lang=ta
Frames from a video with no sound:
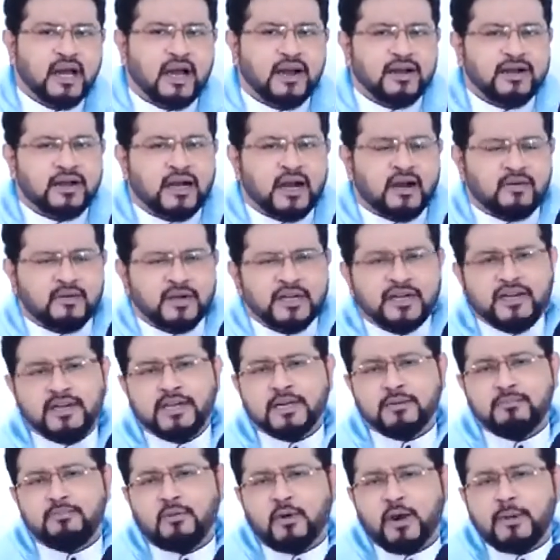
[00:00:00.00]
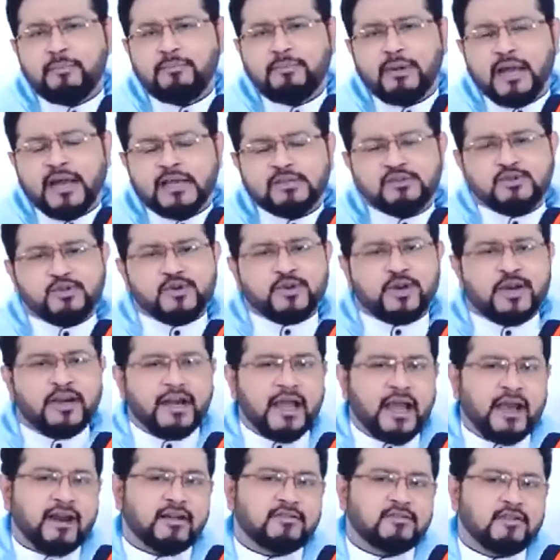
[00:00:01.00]
அங்க அவன்கிட்ட போய் பேசுற
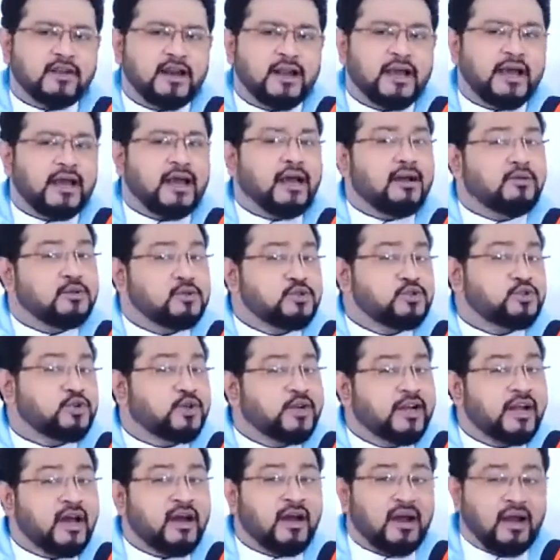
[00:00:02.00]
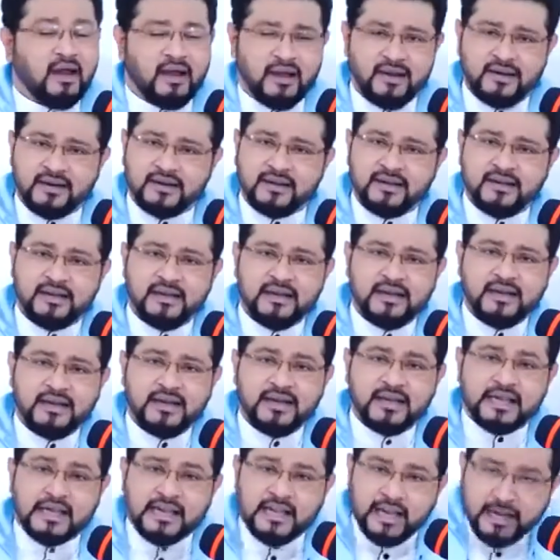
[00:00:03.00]
நேரத்துல அவன் சொன்னான்
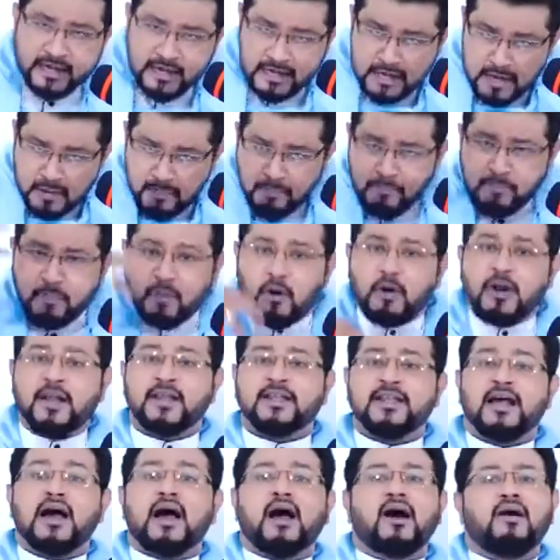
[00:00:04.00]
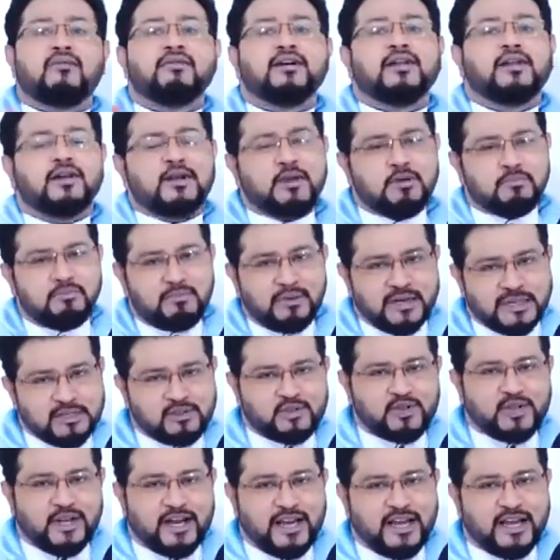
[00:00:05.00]
என்ன போலதான் அவனுக்கும்
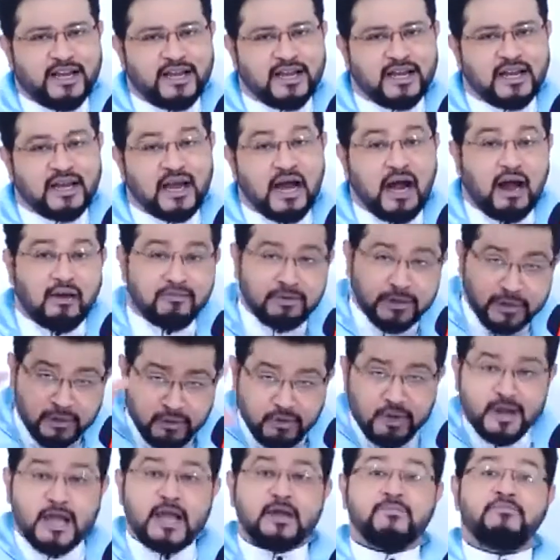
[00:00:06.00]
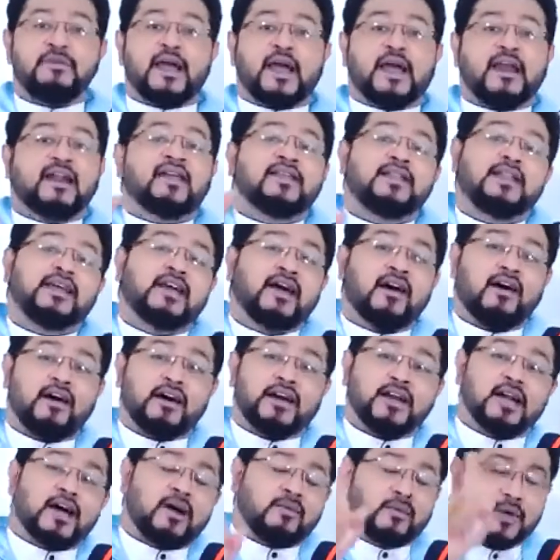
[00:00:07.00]
பிரச்சனை அவனுடைய
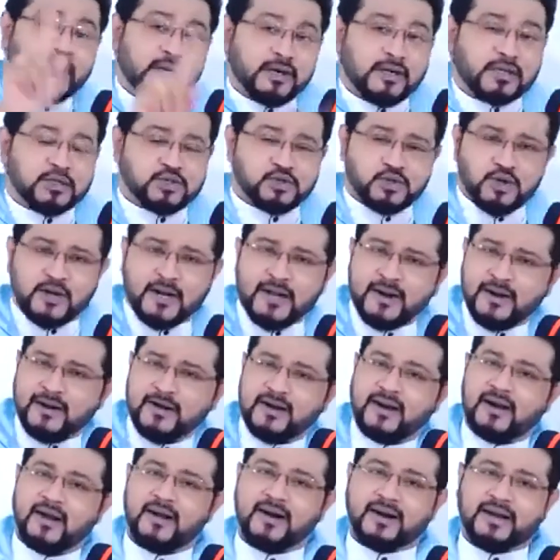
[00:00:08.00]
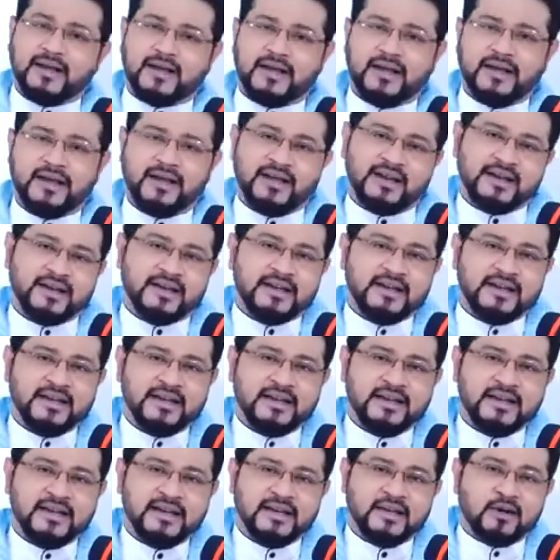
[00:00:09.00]
மேலதிகாரி அவன்கிட்ட சொல்லி இருக்கிறாரு
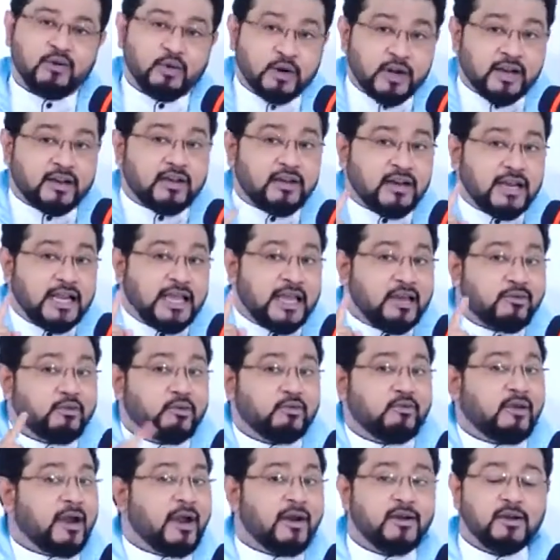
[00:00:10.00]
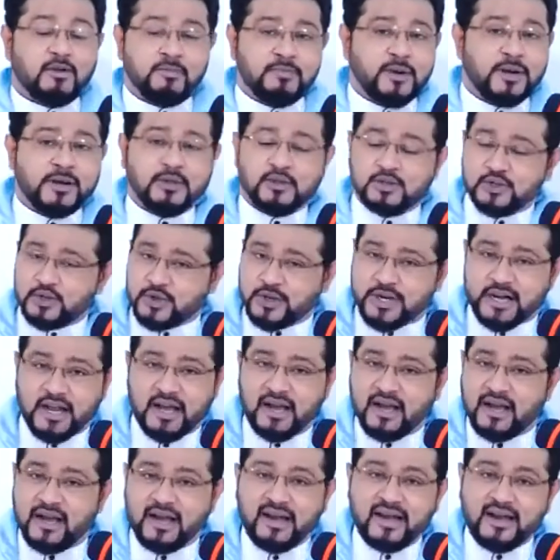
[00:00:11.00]
உனக்கு லீவு வேணும் அப்படின்னு
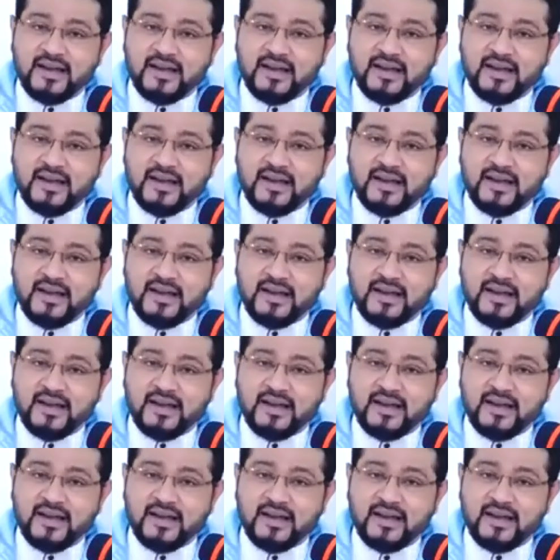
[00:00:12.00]
சொன்னா